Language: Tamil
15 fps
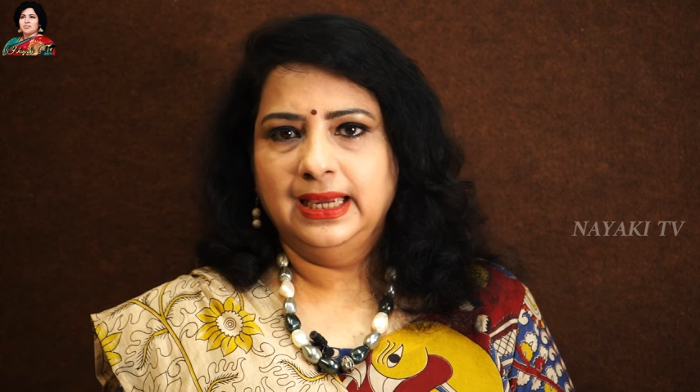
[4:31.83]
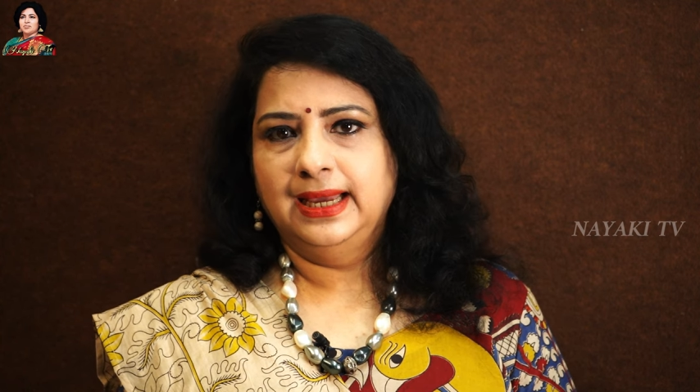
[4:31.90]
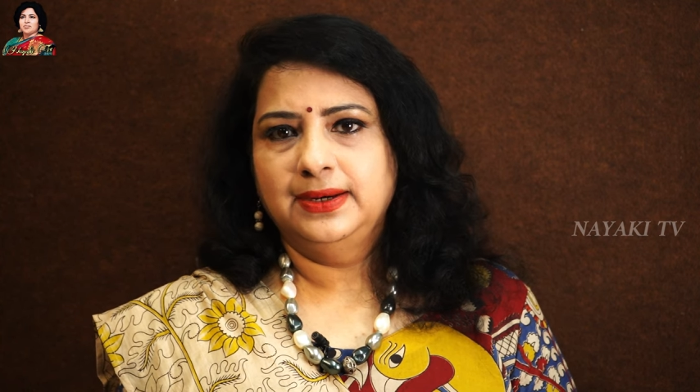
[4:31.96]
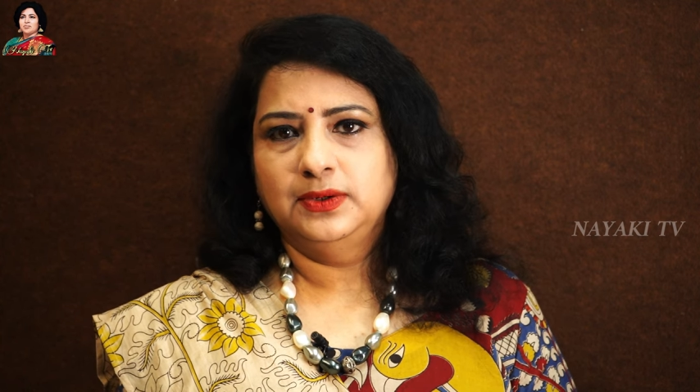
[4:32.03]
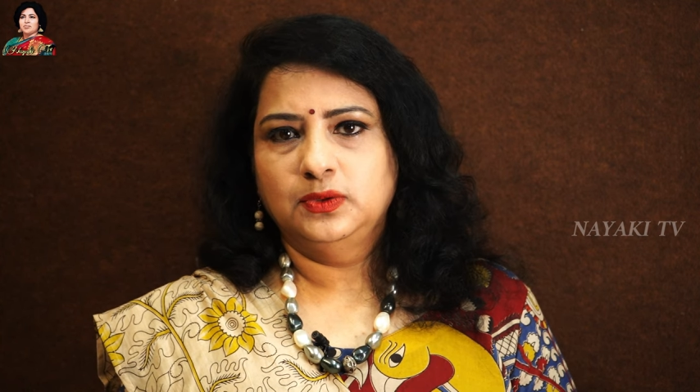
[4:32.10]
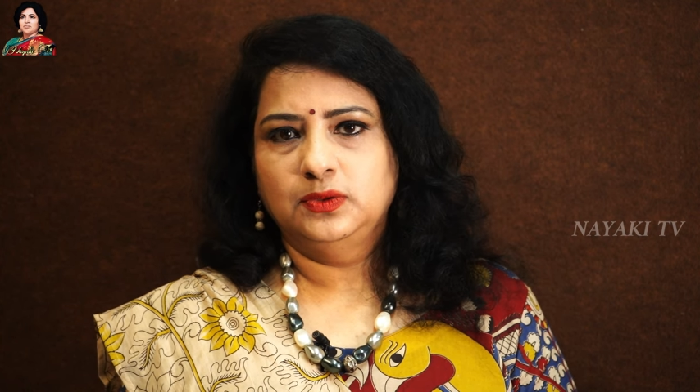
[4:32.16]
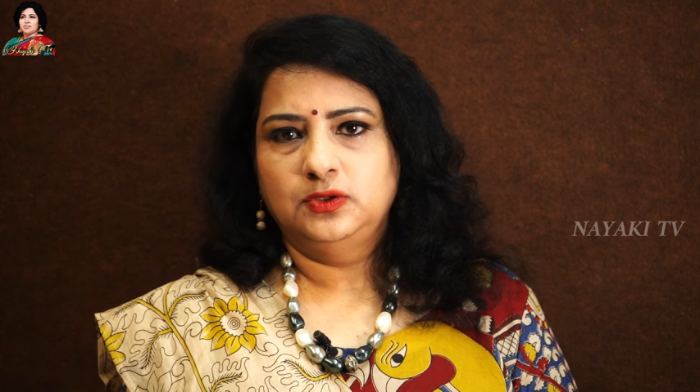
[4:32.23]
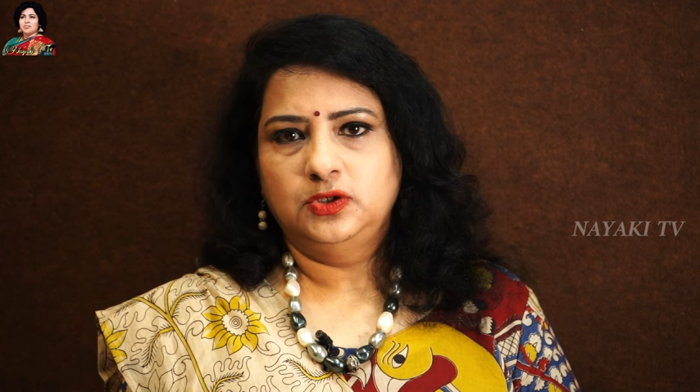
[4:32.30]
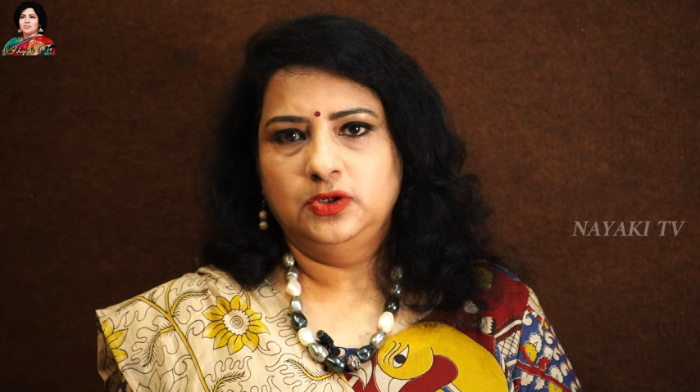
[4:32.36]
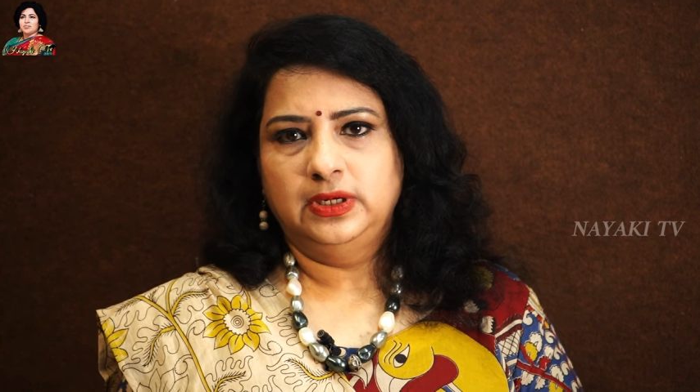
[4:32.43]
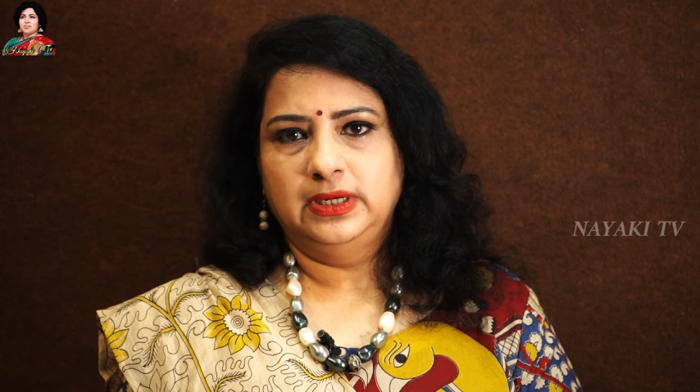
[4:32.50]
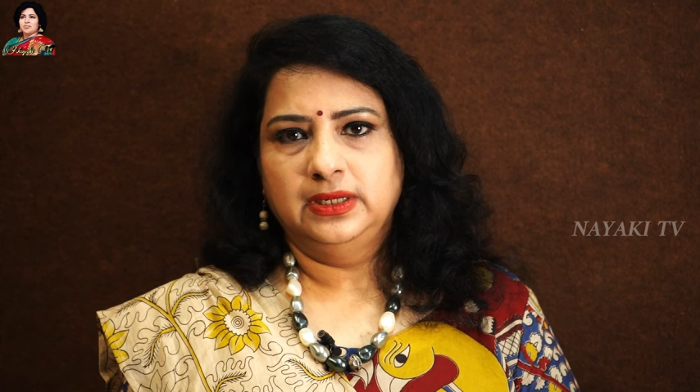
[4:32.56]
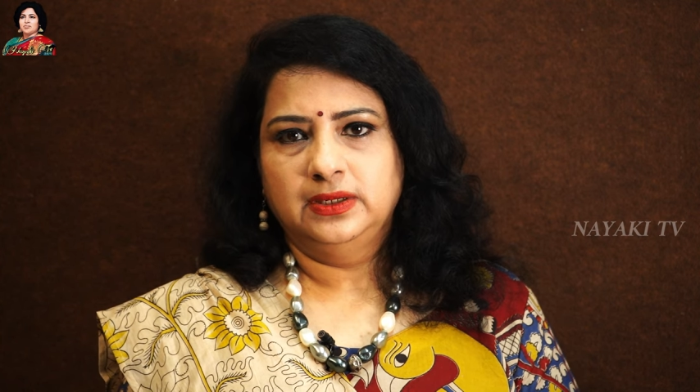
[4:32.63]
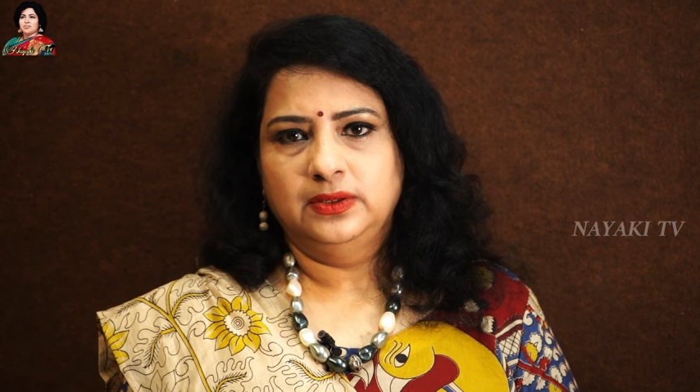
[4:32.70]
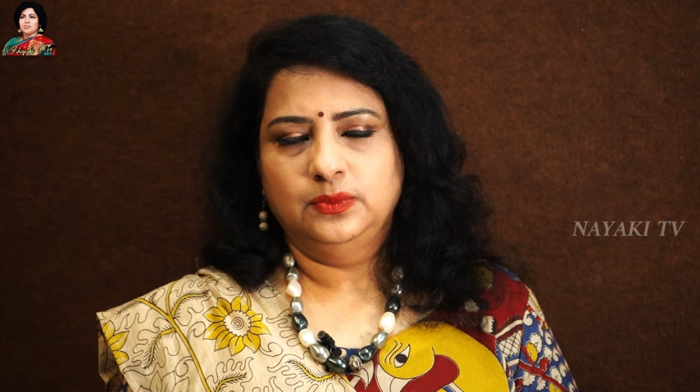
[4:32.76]
கேர்
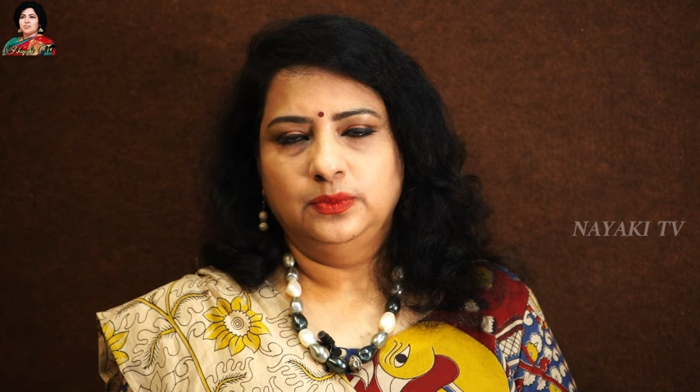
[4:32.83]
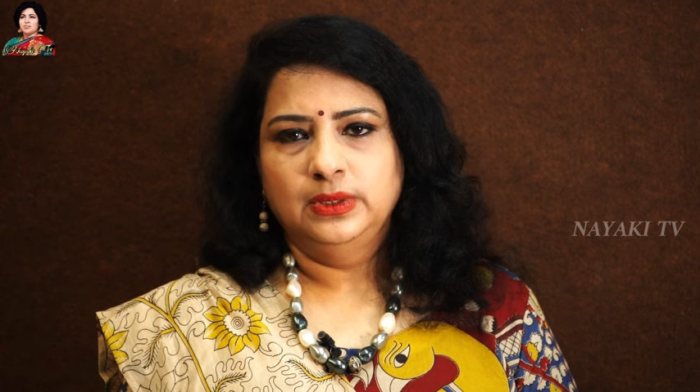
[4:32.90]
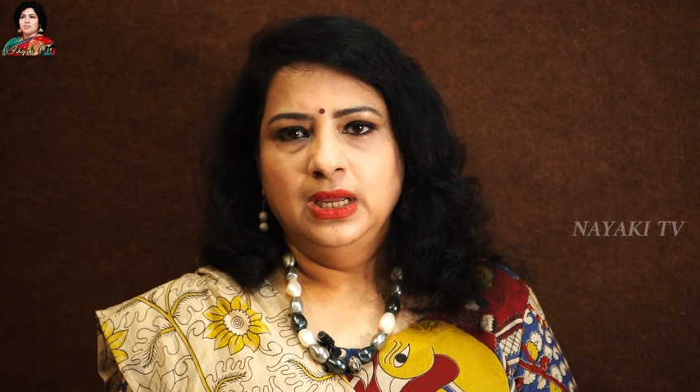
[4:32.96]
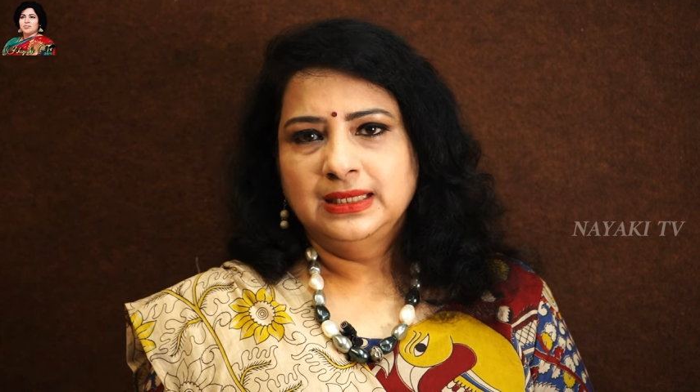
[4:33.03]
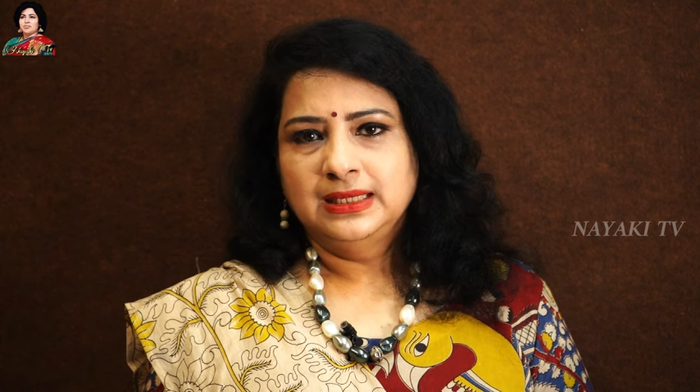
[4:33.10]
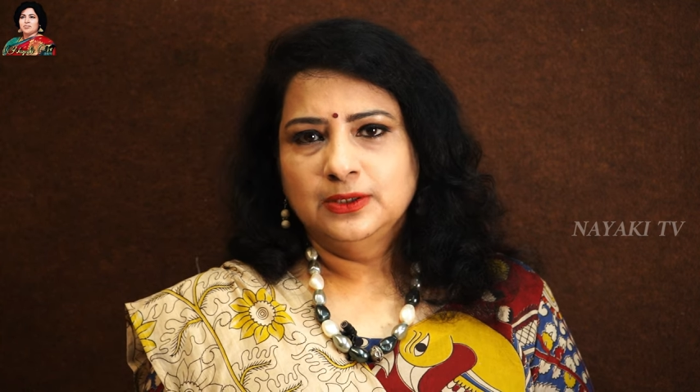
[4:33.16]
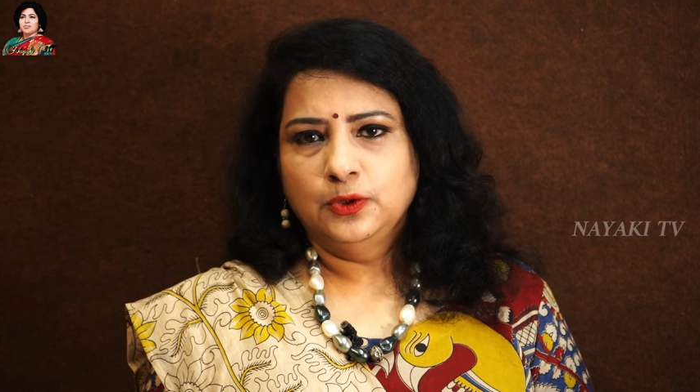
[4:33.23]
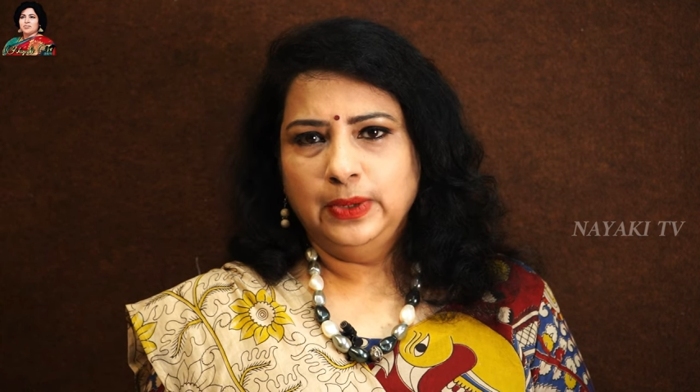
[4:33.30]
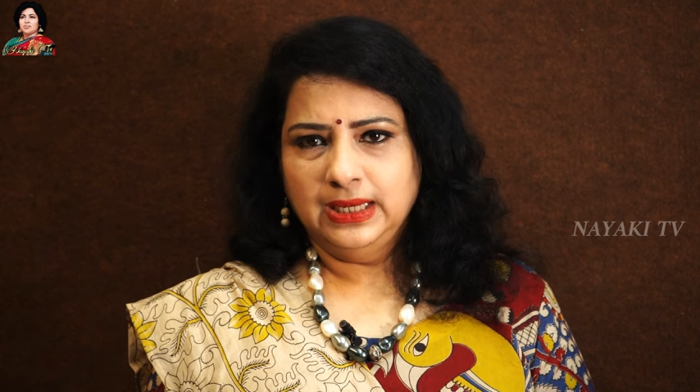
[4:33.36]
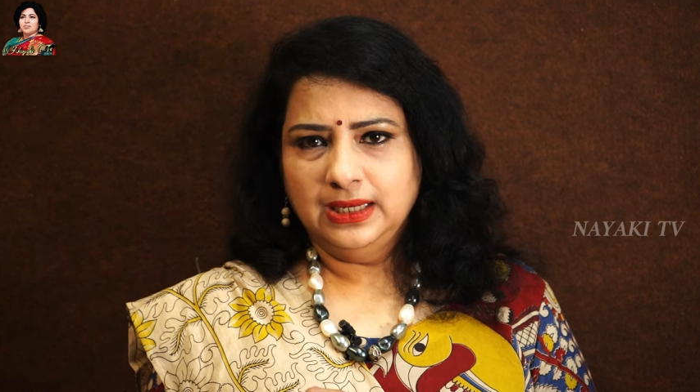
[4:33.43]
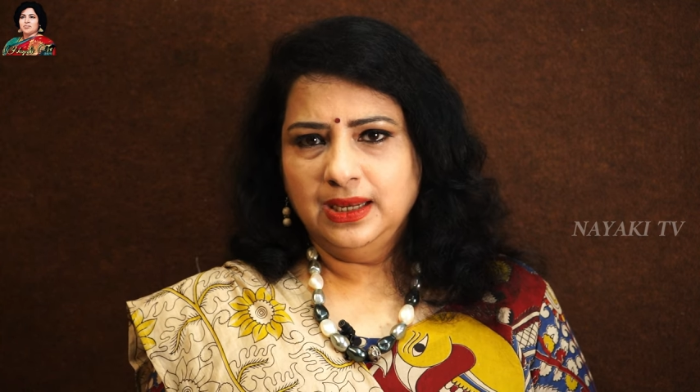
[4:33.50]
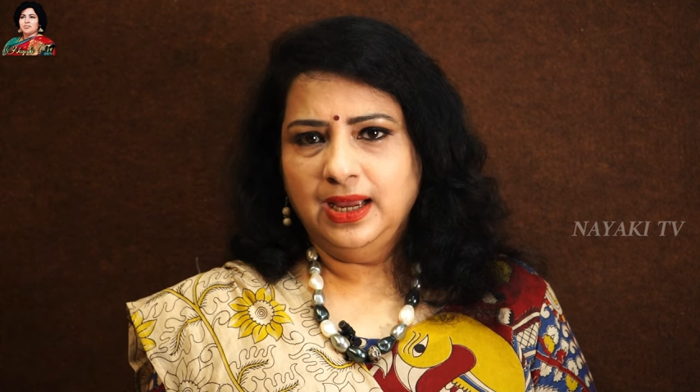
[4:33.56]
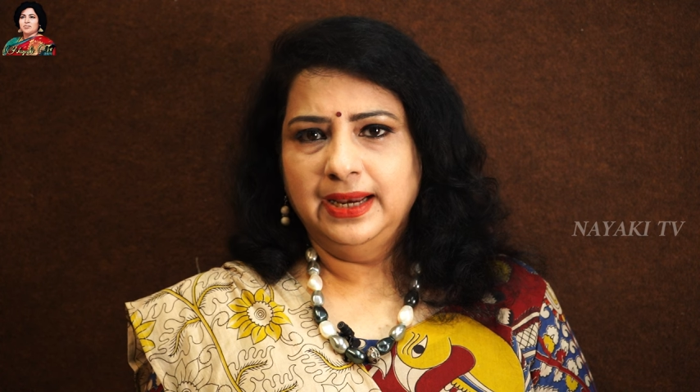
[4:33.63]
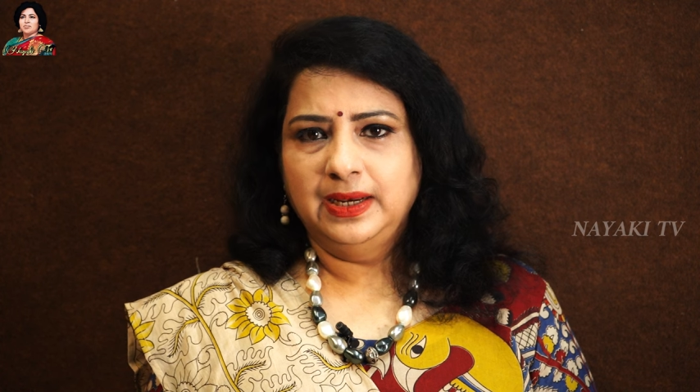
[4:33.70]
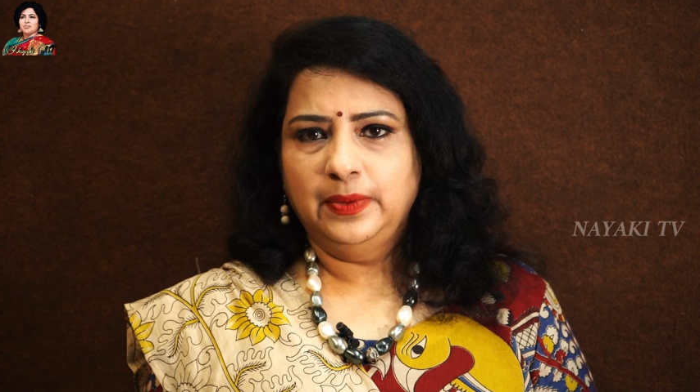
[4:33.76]
கொஞ்சம் எடுக்கணும்
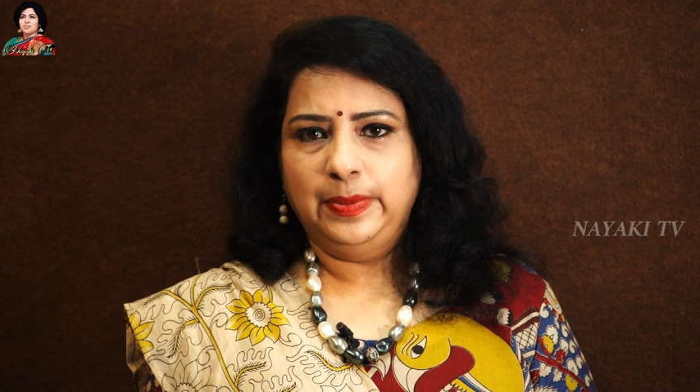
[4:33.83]
குயிக்காக என்ன